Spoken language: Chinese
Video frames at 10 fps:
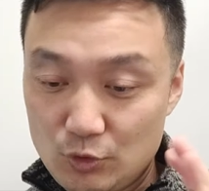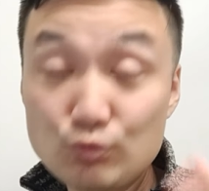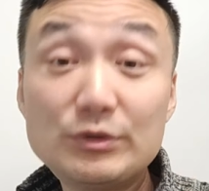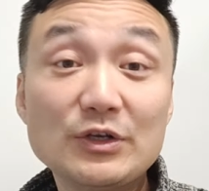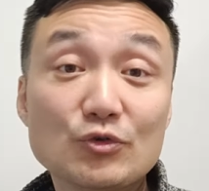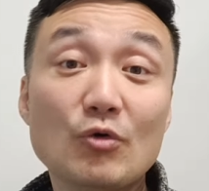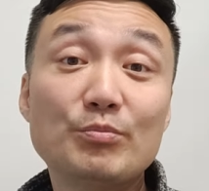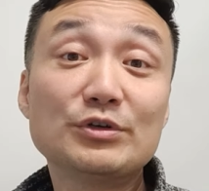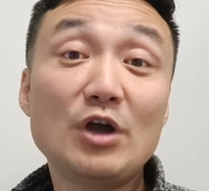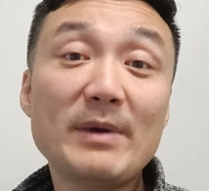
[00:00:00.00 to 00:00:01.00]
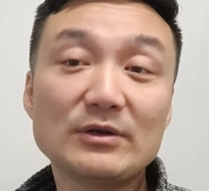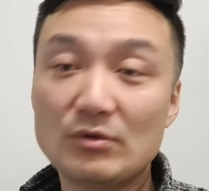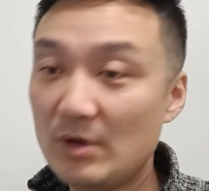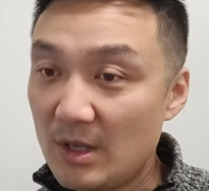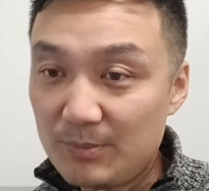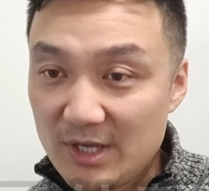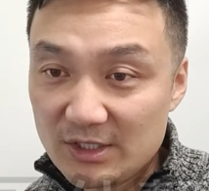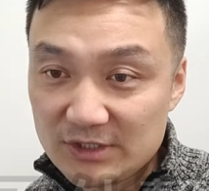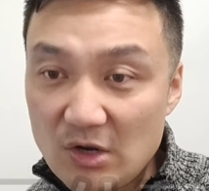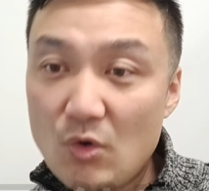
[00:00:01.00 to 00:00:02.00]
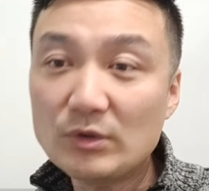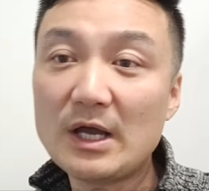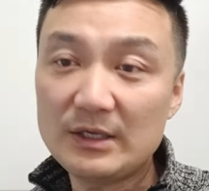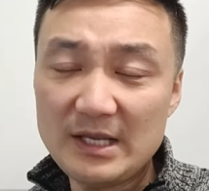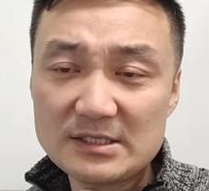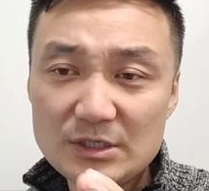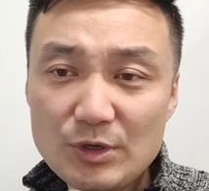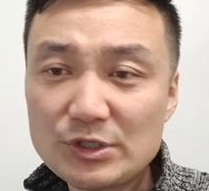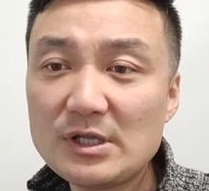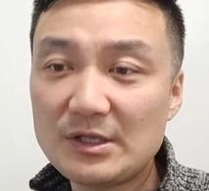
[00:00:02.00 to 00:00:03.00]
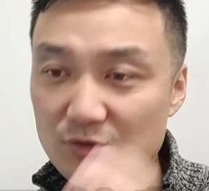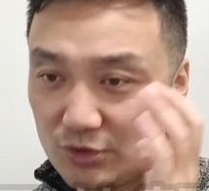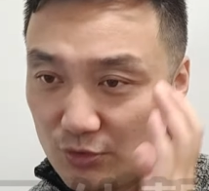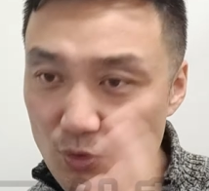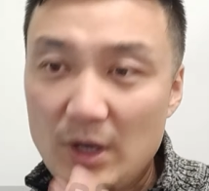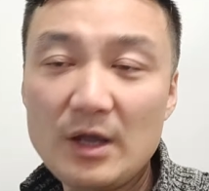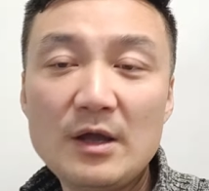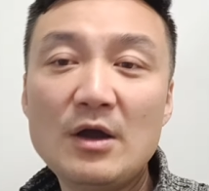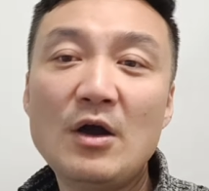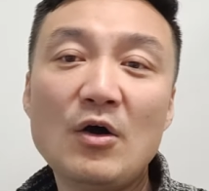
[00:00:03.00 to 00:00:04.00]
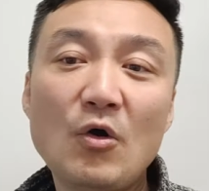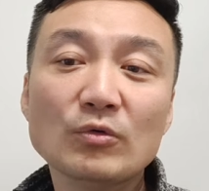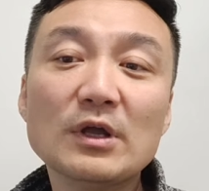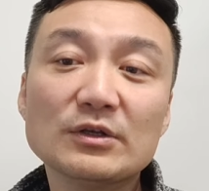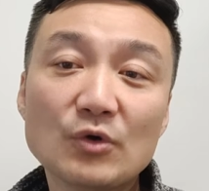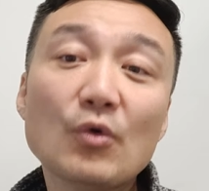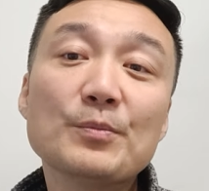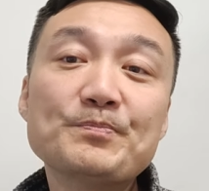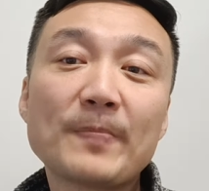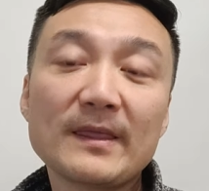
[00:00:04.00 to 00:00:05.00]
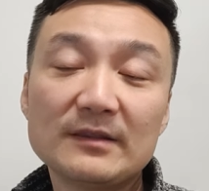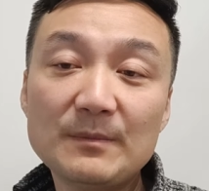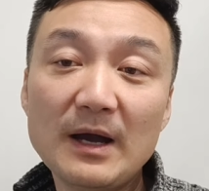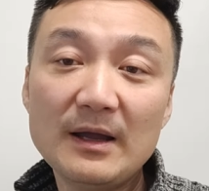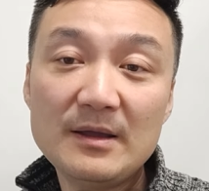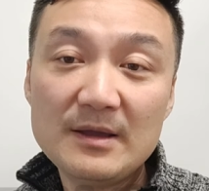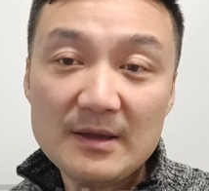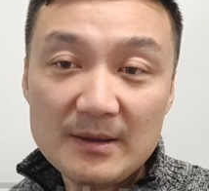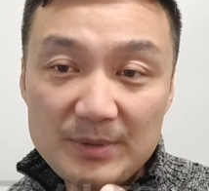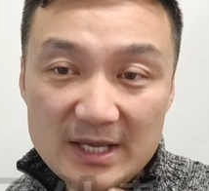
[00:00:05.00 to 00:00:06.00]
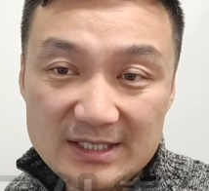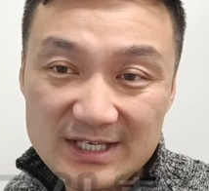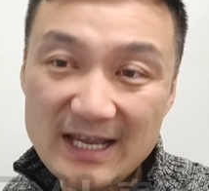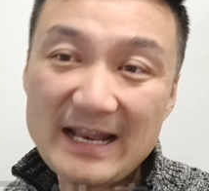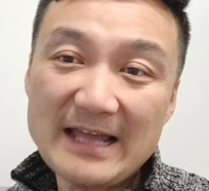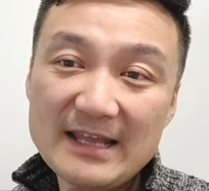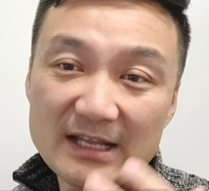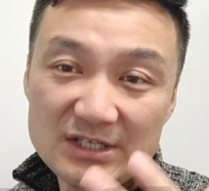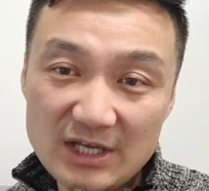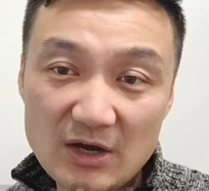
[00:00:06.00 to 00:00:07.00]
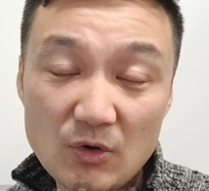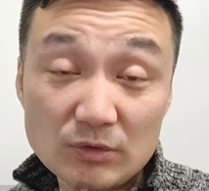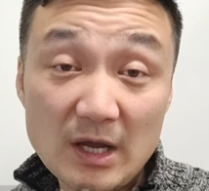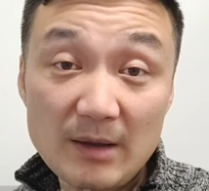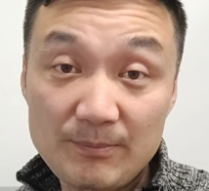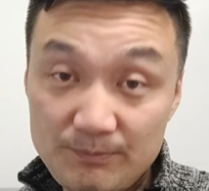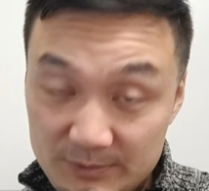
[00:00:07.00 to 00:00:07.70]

固定州，不是摇摆州，偏深红的，颜色越深的你就是越红的州。那么偏浅蓝的、浅红的